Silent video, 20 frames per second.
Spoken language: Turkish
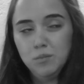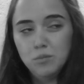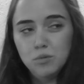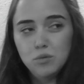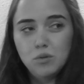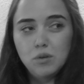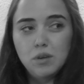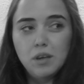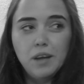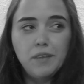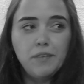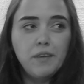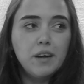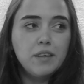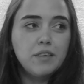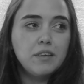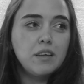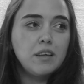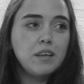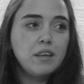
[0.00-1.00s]
Bu
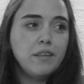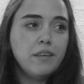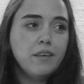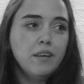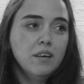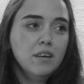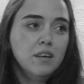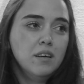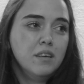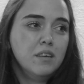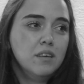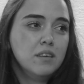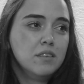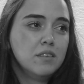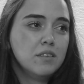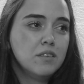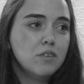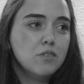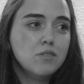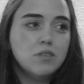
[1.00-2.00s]
dükkandaydık yine.
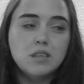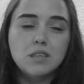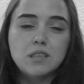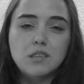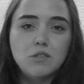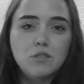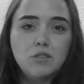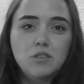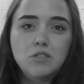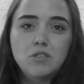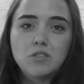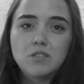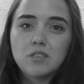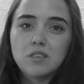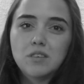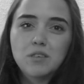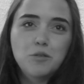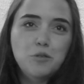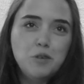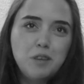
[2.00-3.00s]
Ondan sonra
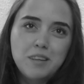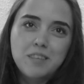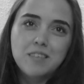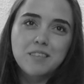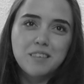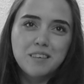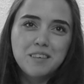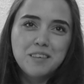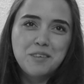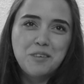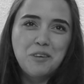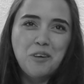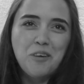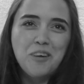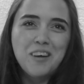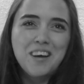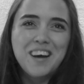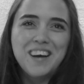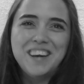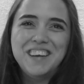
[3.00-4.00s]
işte o gitti.
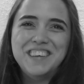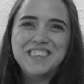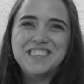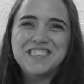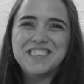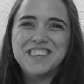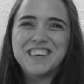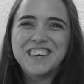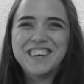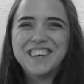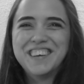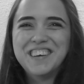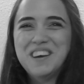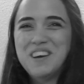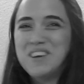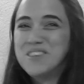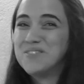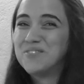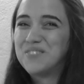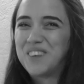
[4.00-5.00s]
Köye yerleşti.
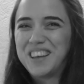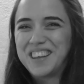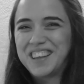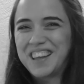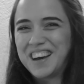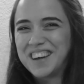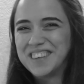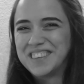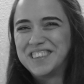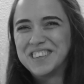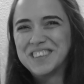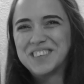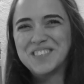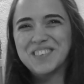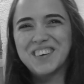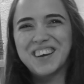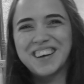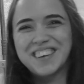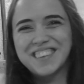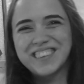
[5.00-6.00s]
Beni yalnız
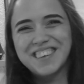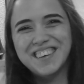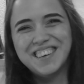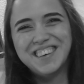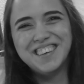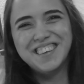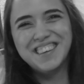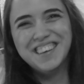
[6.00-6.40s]
bıraktı.